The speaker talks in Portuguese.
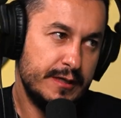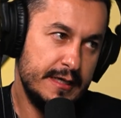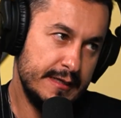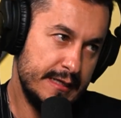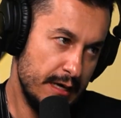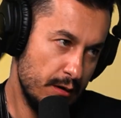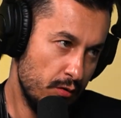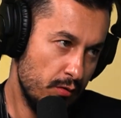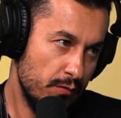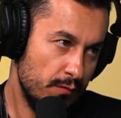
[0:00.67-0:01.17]
que
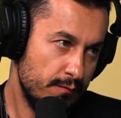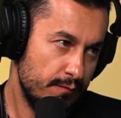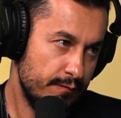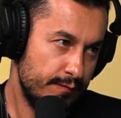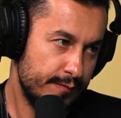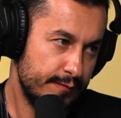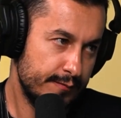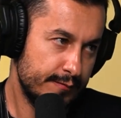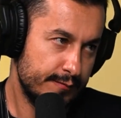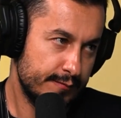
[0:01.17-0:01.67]
deu.
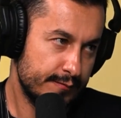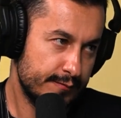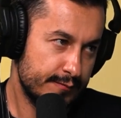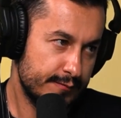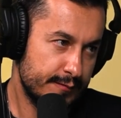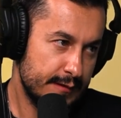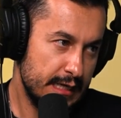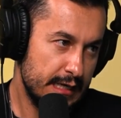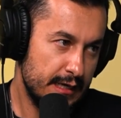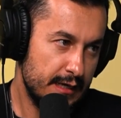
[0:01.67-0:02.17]

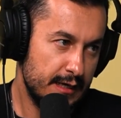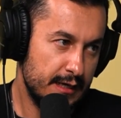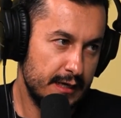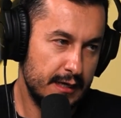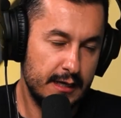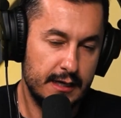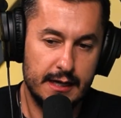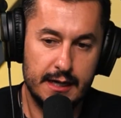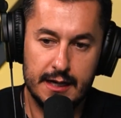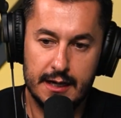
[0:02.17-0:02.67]

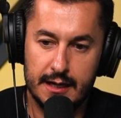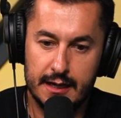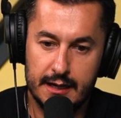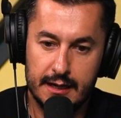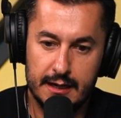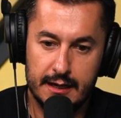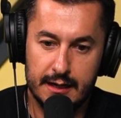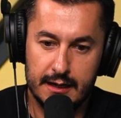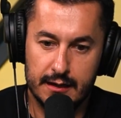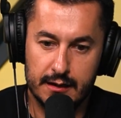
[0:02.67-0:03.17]

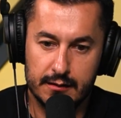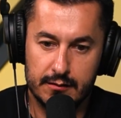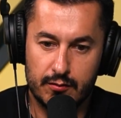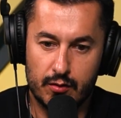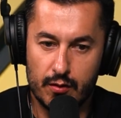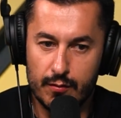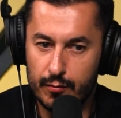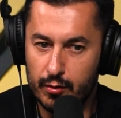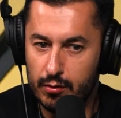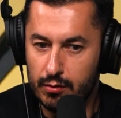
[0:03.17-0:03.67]
É,
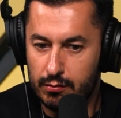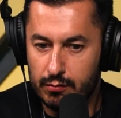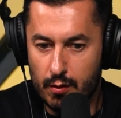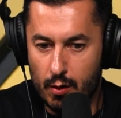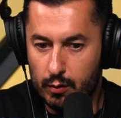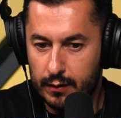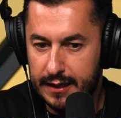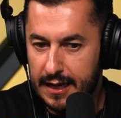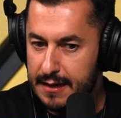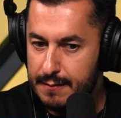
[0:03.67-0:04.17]
como
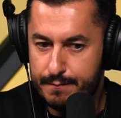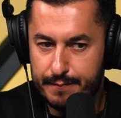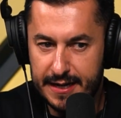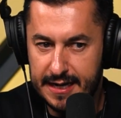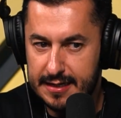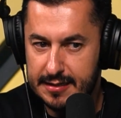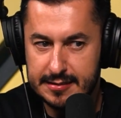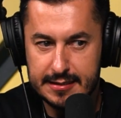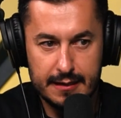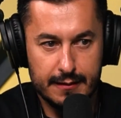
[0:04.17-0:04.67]
qualquer
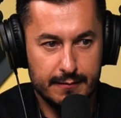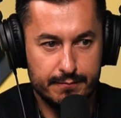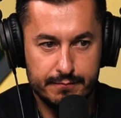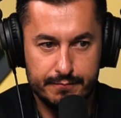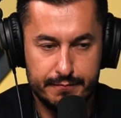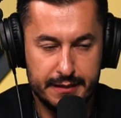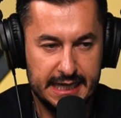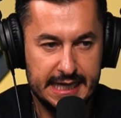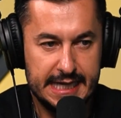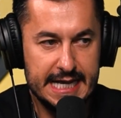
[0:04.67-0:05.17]
empresa
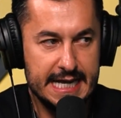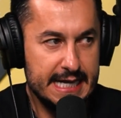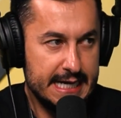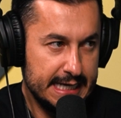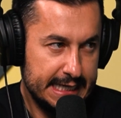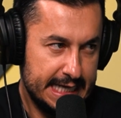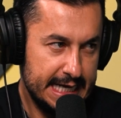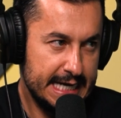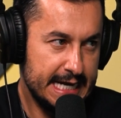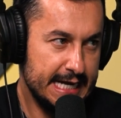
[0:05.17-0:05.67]

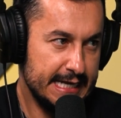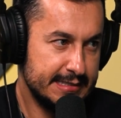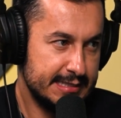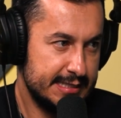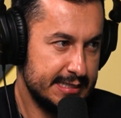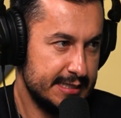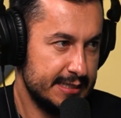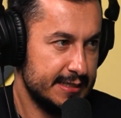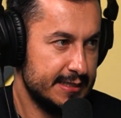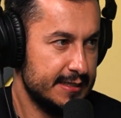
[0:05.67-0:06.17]
pequena que
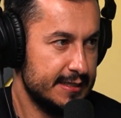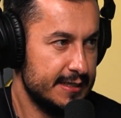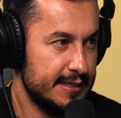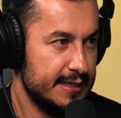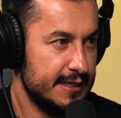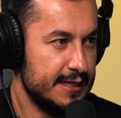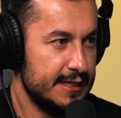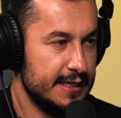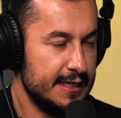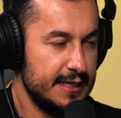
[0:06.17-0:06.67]
nasce.
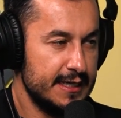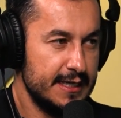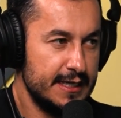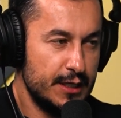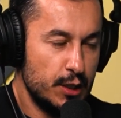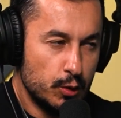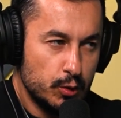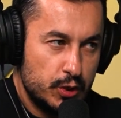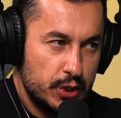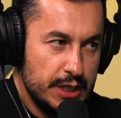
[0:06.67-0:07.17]

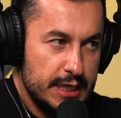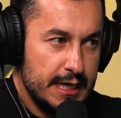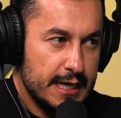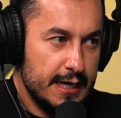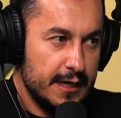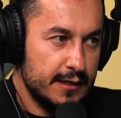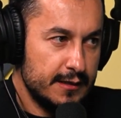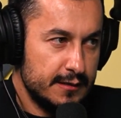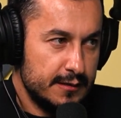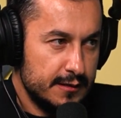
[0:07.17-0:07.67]
Não
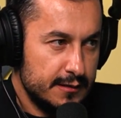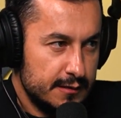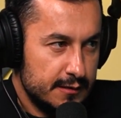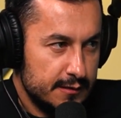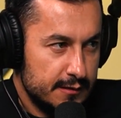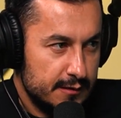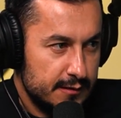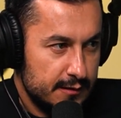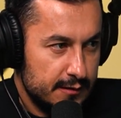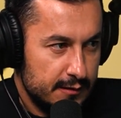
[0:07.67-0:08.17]
tinha
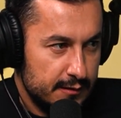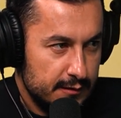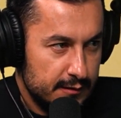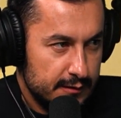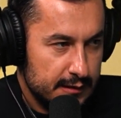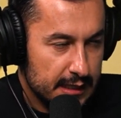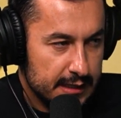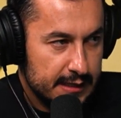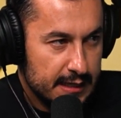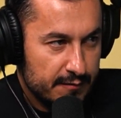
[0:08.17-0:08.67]

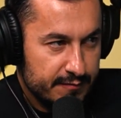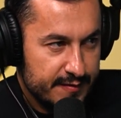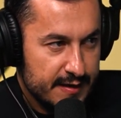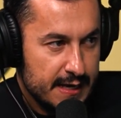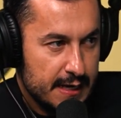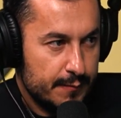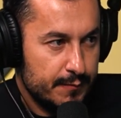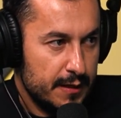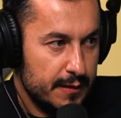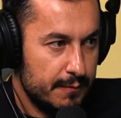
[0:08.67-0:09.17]
tanta
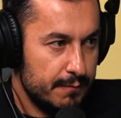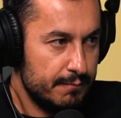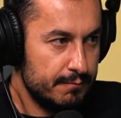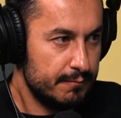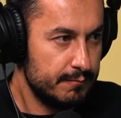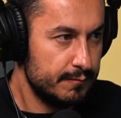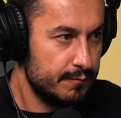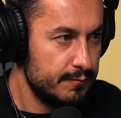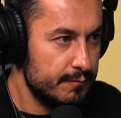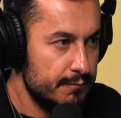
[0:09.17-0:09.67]
verba
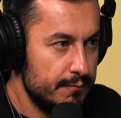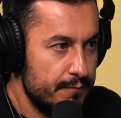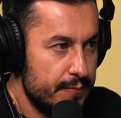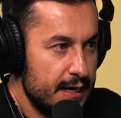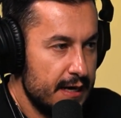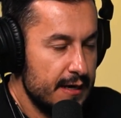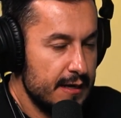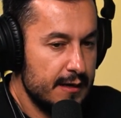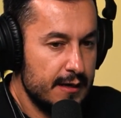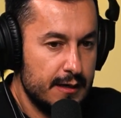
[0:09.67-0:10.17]

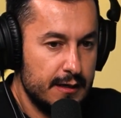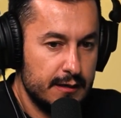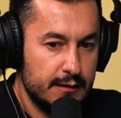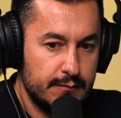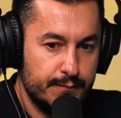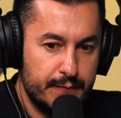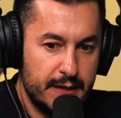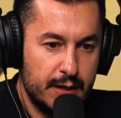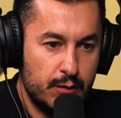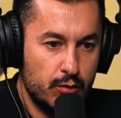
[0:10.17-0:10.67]
para
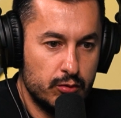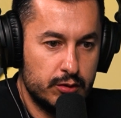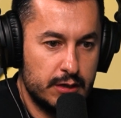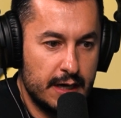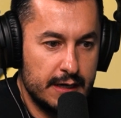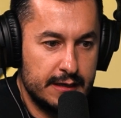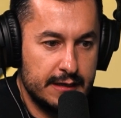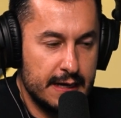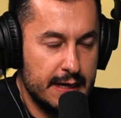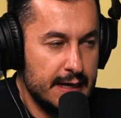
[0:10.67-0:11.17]

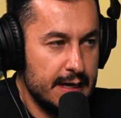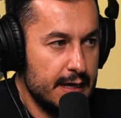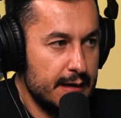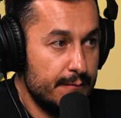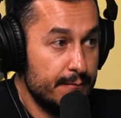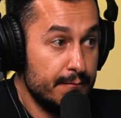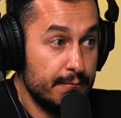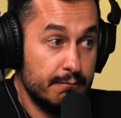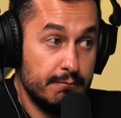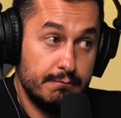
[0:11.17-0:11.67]

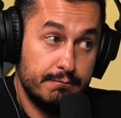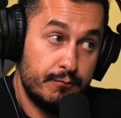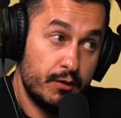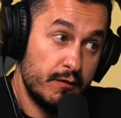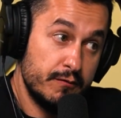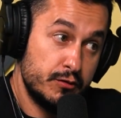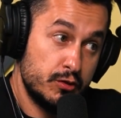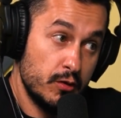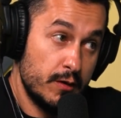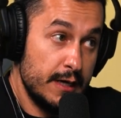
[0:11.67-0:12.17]
contratar
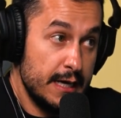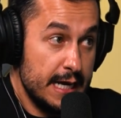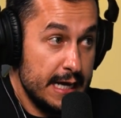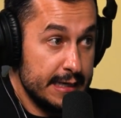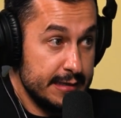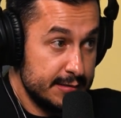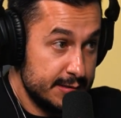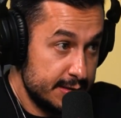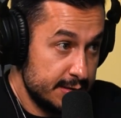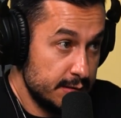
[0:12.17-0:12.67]

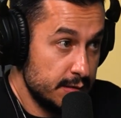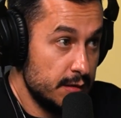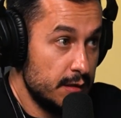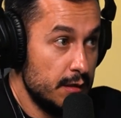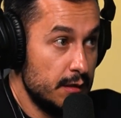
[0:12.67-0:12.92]
profissionais